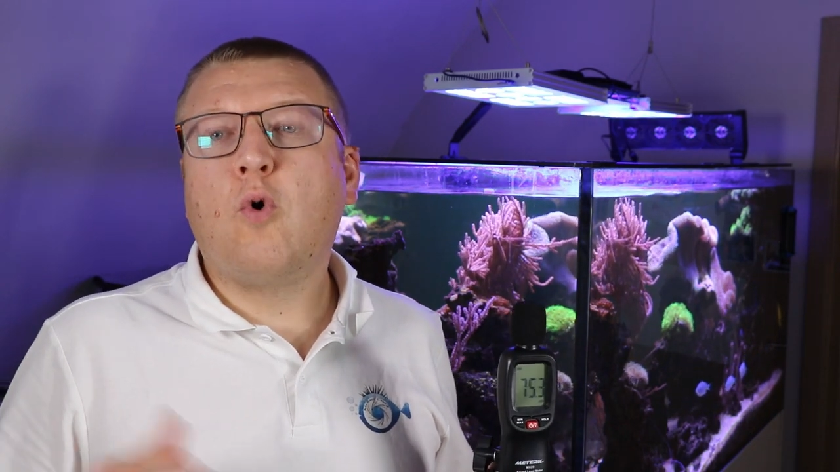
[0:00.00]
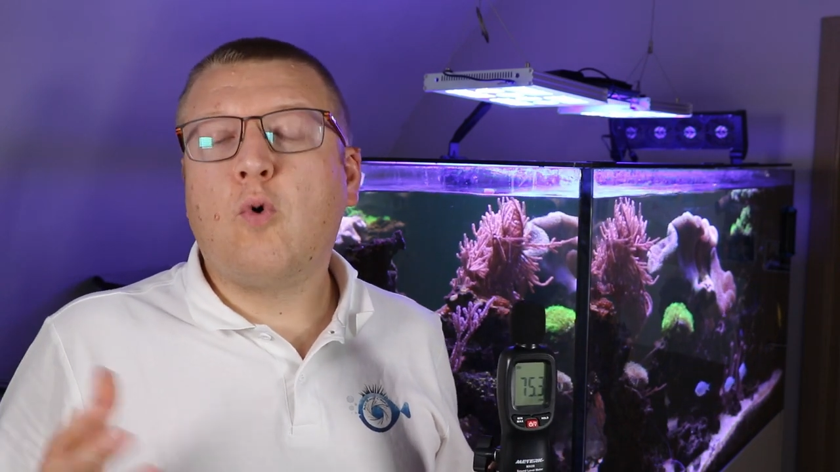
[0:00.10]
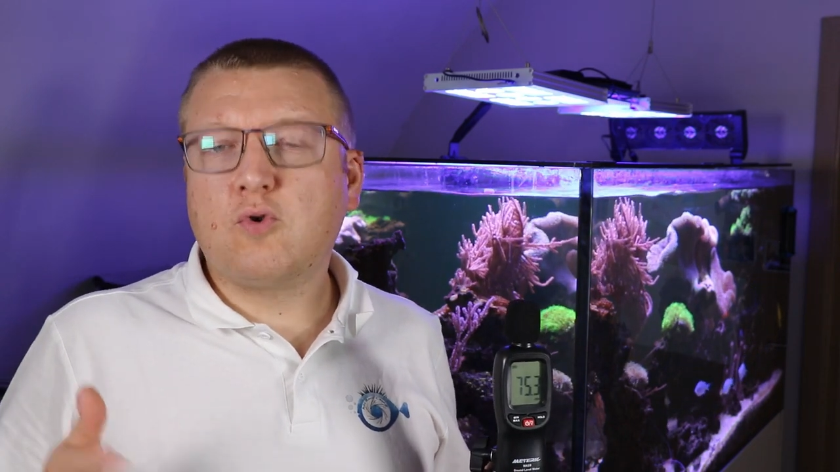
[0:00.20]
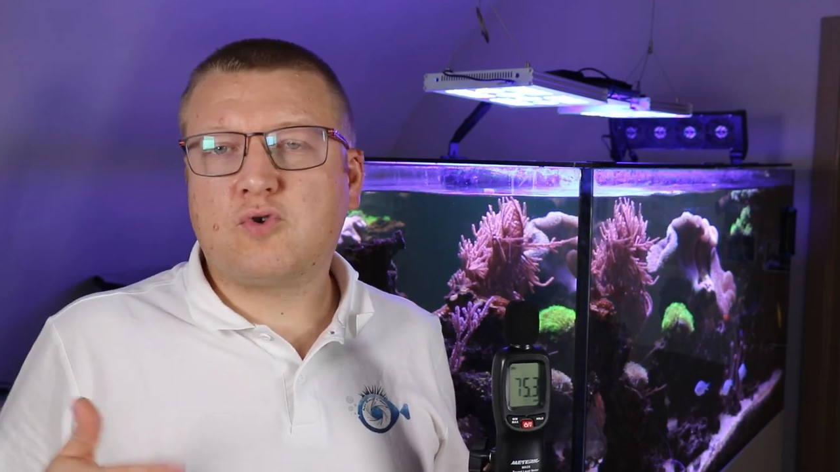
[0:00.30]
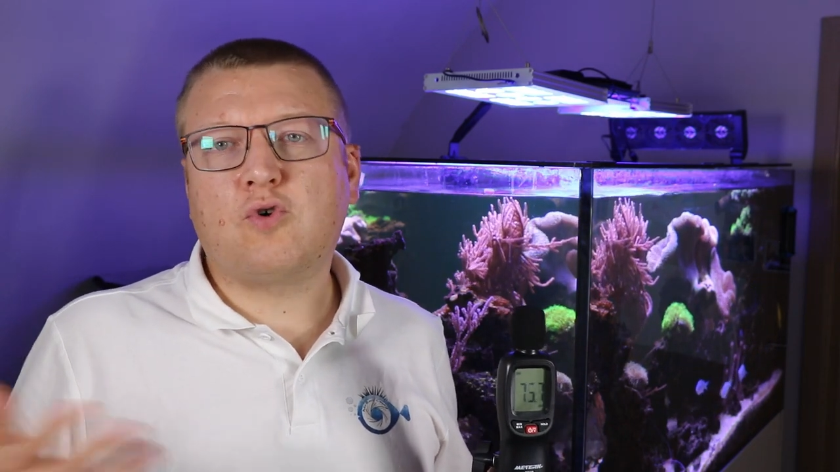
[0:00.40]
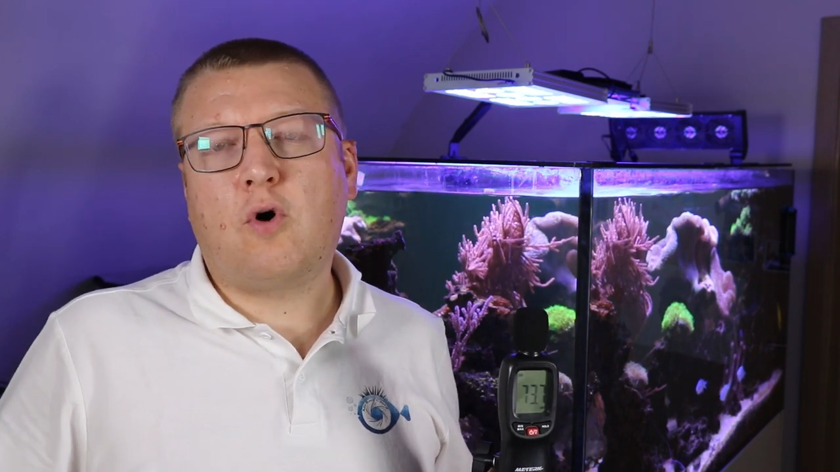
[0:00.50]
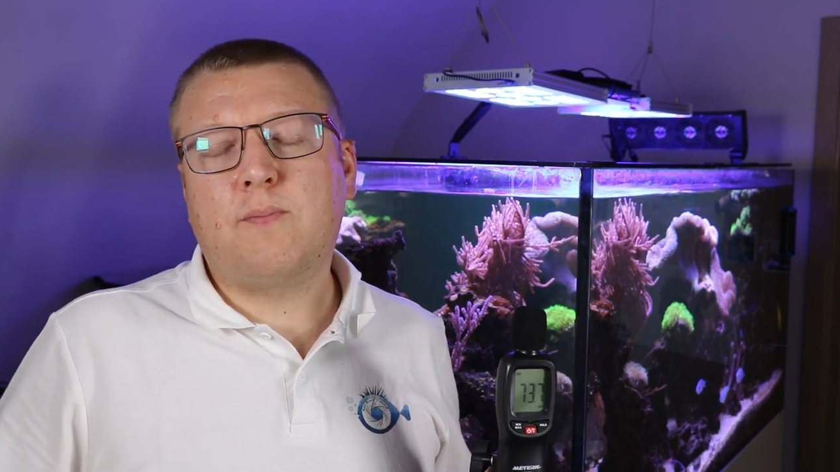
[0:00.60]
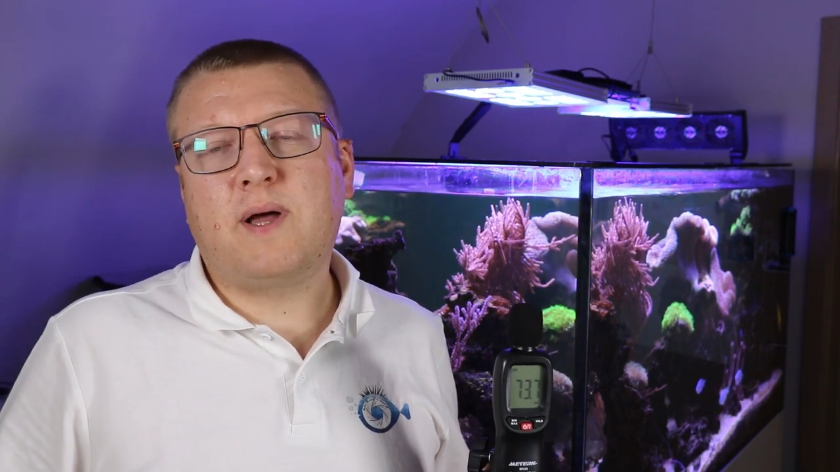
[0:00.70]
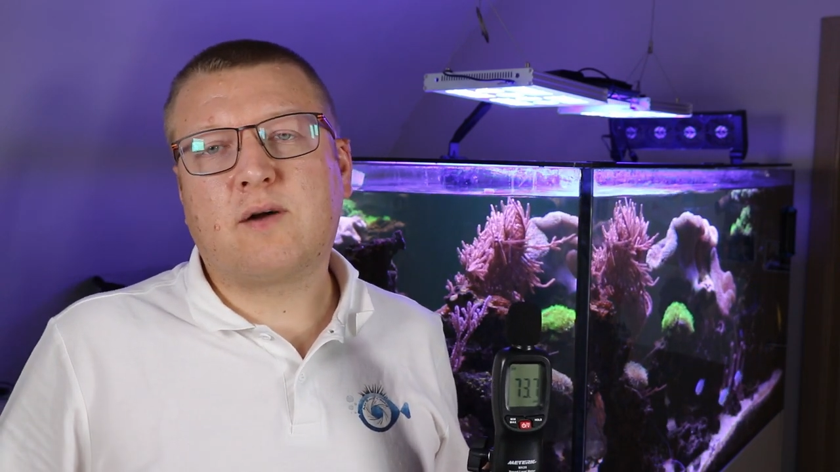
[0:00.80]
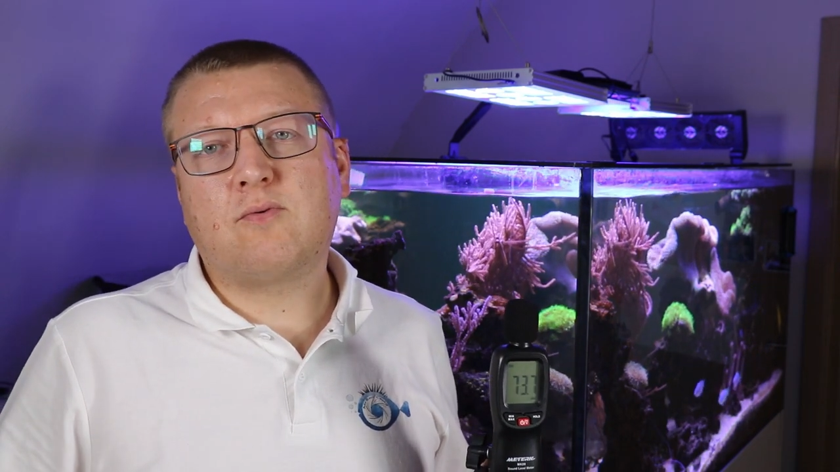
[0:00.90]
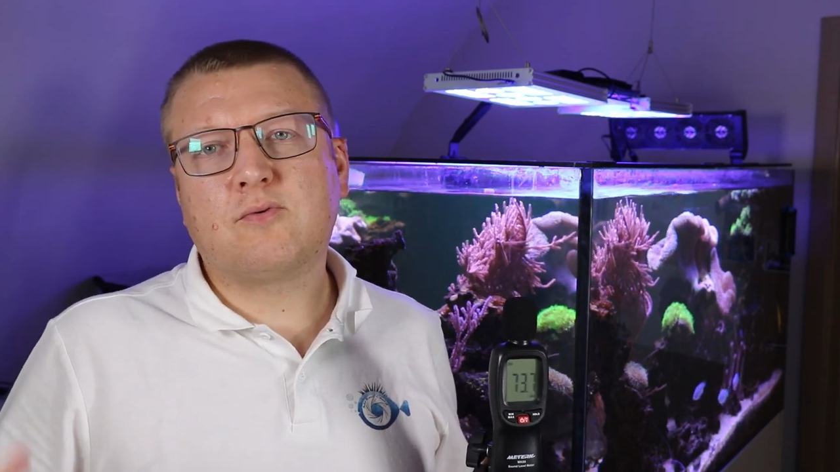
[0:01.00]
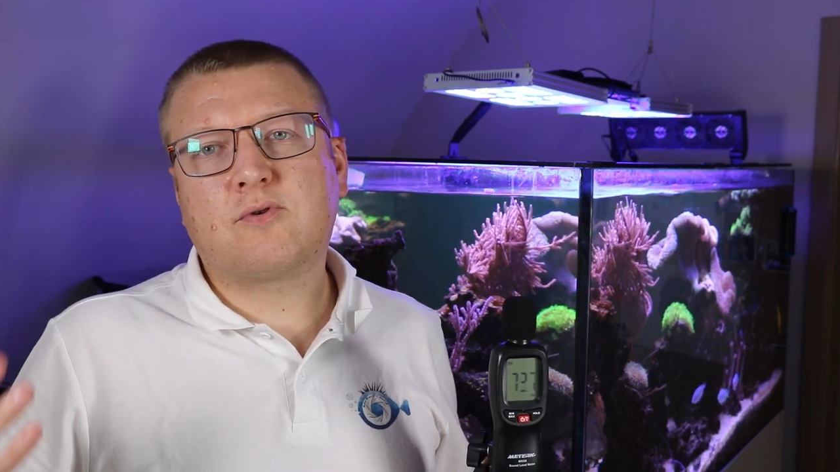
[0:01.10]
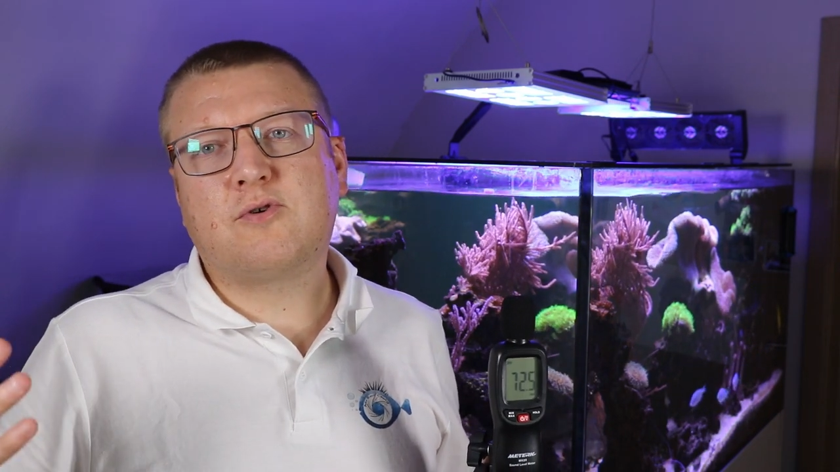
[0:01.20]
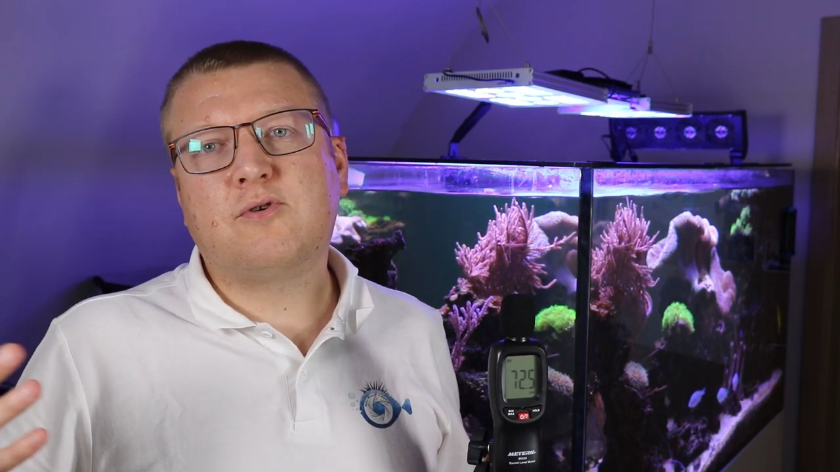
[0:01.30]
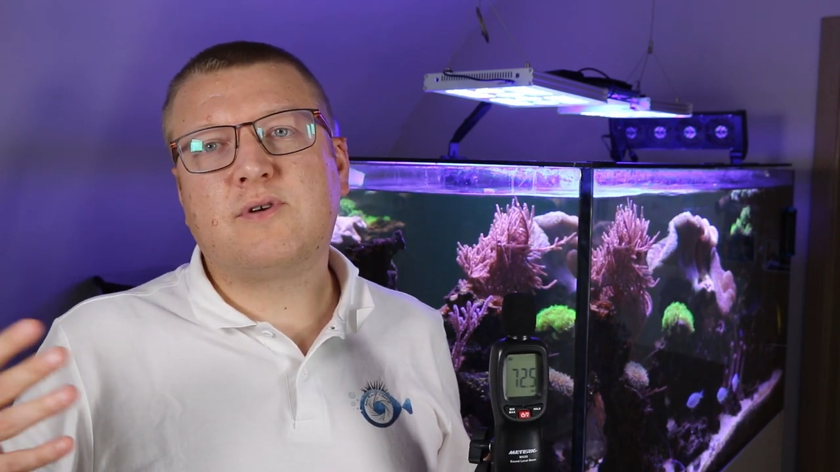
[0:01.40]
on se rend bien
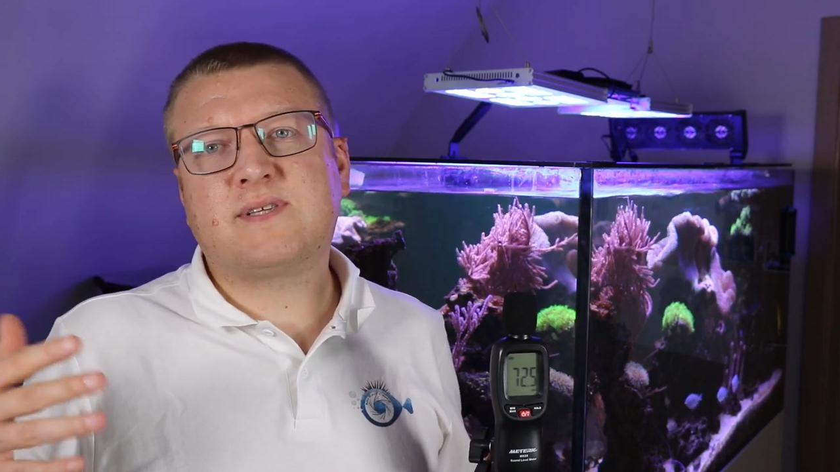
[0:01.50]
compte que